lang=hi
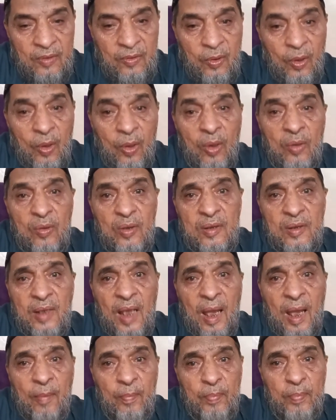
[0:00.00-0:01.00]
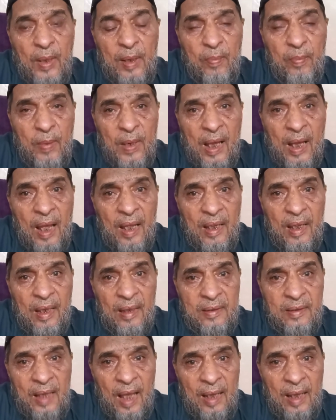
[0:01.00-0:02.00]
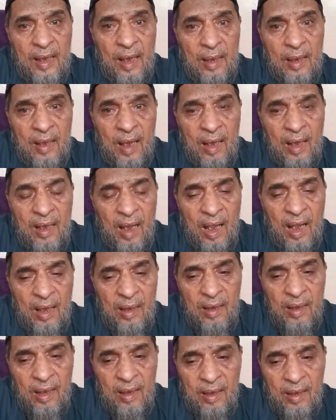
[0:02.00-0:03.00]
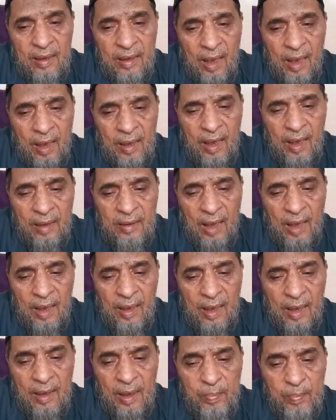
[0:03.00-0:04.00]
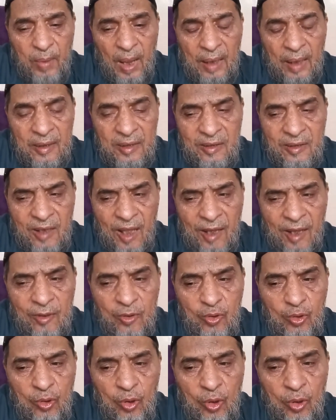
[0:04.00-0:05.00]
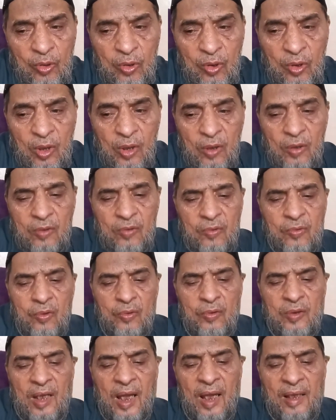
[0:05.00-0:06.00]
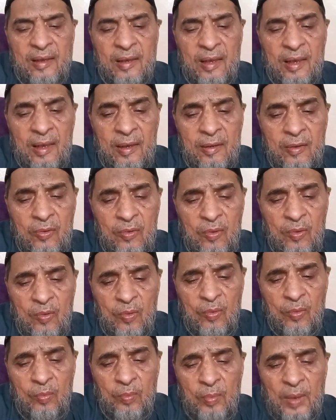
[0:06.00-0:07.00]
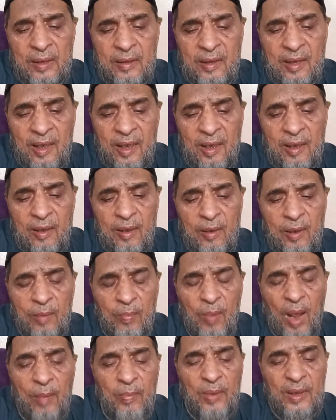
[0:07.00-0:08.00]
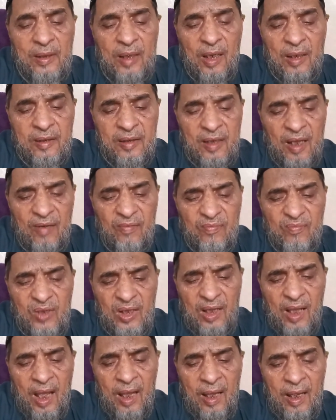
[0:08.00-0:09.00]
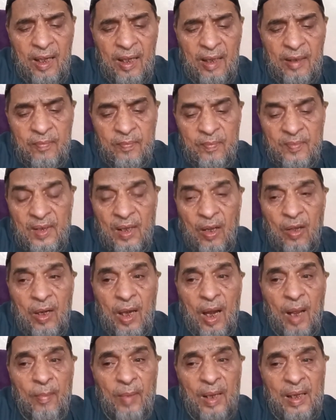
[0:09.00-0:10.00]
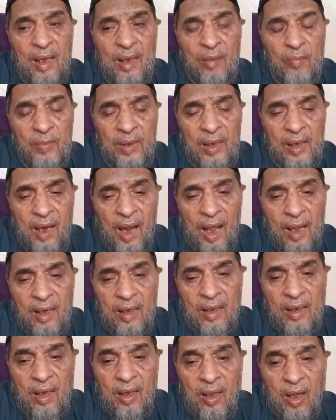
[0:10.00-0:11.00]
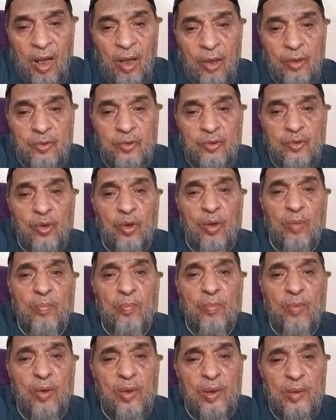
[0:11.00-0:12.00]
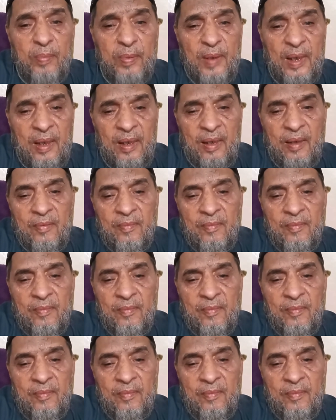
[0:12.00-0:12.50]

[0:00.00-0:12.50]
तो ये हम पर बड़ा एहसान है अल्लाह का कि अल्लाह ताला ने पाकिस्तान को दुनिया की उम्मत की इमामत का शर्फ दिया है और अमला मिल रहा है और जो मुल्क भी